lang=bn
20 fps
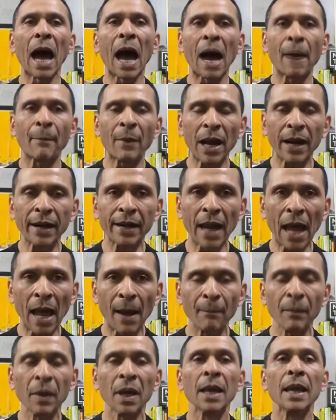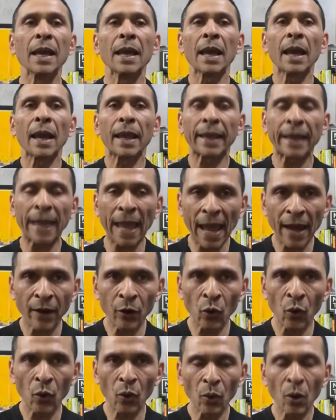আমার নাম কেন
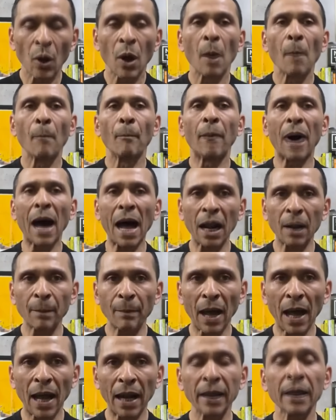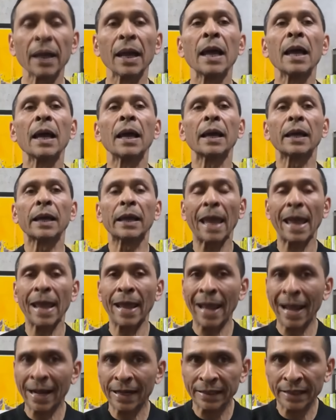বারবার
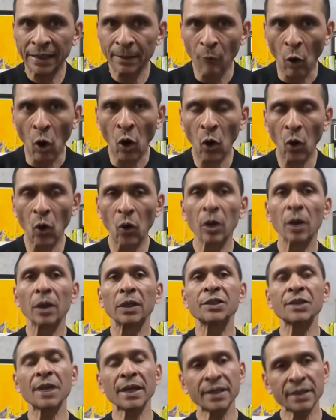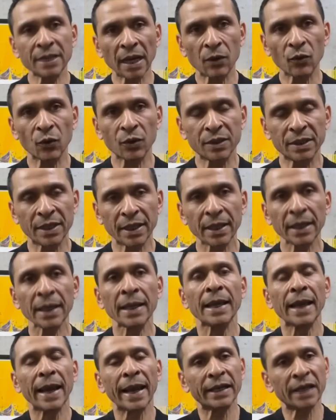একটি মহল চেষ্টা করছে
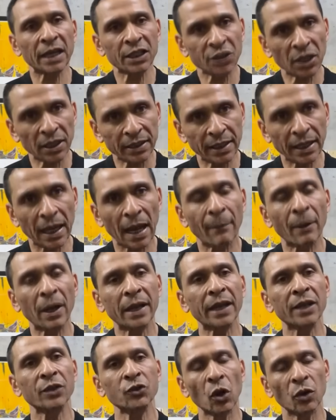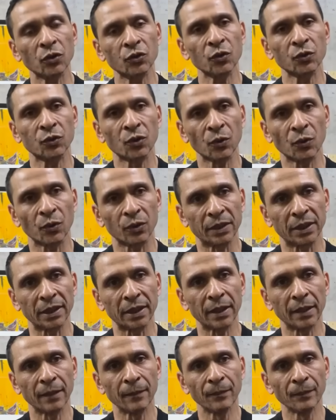এটার সাথে আমাকে সংযুক্ত করতে
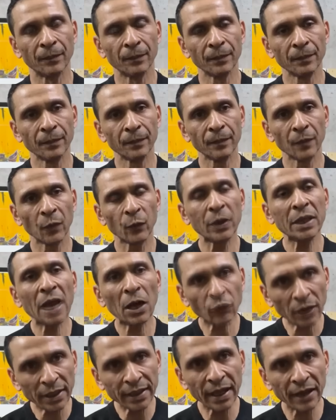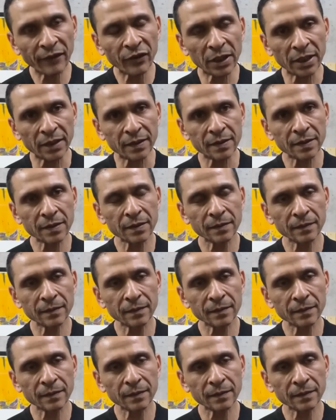উইদাউট এনি এভিডেন্স